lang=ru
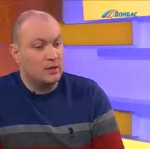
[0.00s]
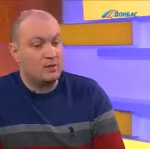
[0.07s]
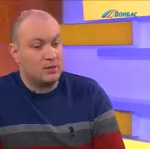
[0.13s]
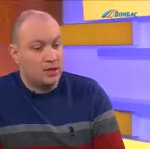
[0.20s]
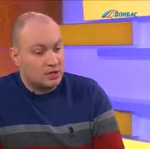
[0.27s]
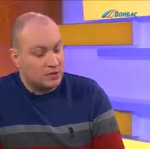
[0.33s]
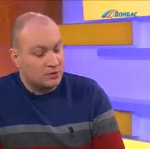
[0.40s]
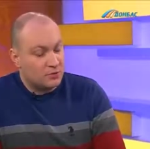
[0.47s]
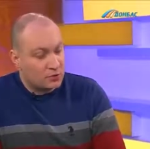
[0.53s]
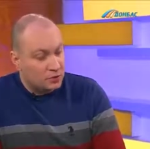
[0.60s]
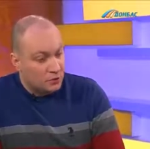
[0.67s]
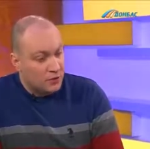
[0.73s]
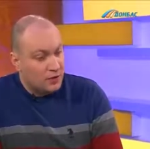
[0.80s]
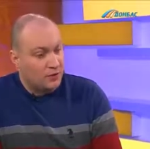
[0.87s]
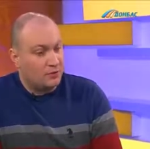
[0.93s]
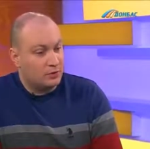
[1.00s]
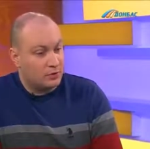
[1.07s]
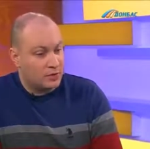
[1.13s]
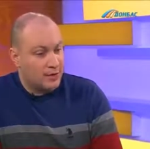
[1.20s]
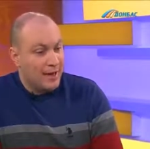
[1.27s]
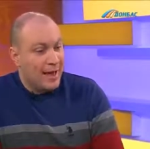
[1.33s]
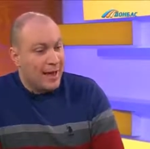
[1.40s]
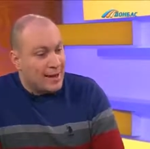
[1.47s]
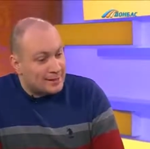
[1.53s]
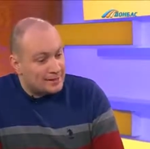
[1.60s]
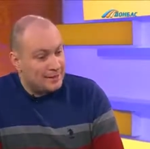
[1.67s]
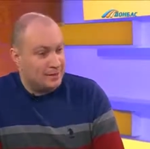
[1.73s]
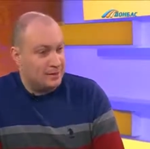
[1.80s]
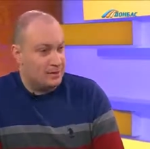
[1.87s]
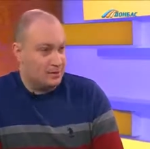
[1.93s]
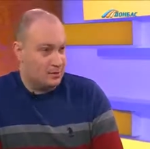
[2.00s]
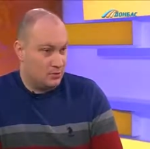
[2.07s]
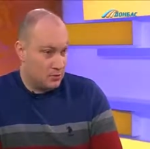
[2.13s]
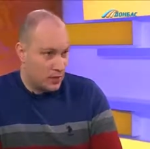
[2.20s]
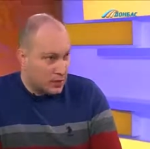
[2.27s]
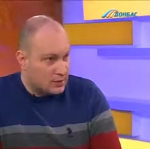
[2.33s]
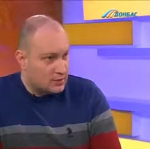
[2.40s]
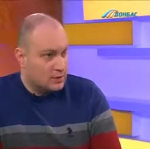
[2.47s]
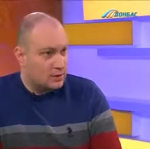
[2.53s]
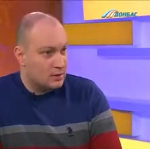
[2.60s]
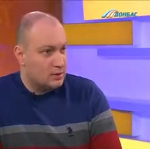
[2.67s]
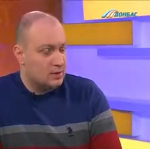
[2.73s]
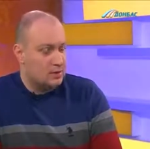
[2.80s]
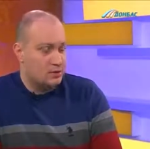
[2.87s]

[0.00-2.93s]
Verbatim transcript: Даже в условиях вот этой экстренной ситуации